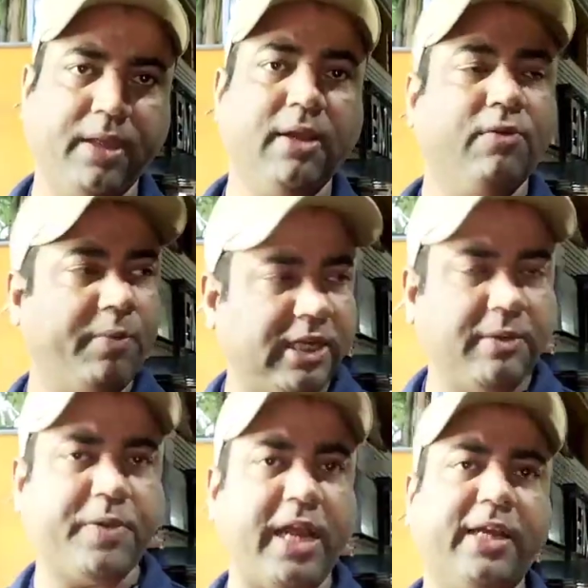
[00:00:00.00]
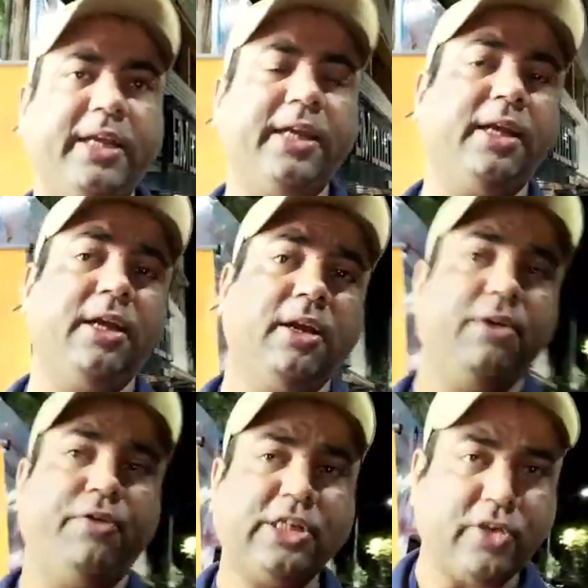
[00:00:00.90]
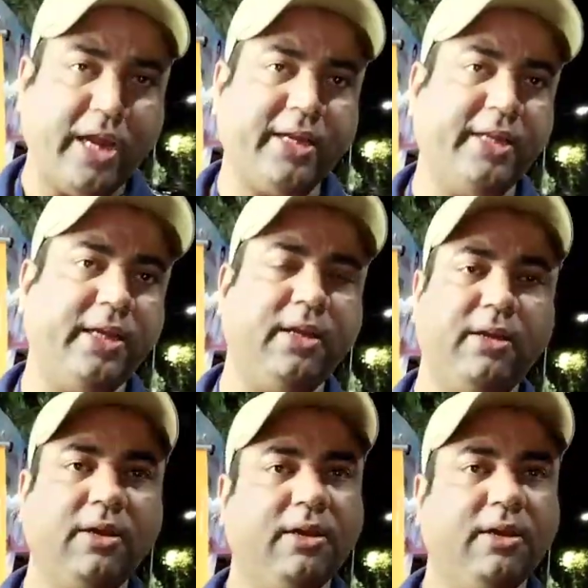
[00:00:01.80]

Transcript: हैं वो बटर डिप ट्राई करिए फ़िश ट्राई करिए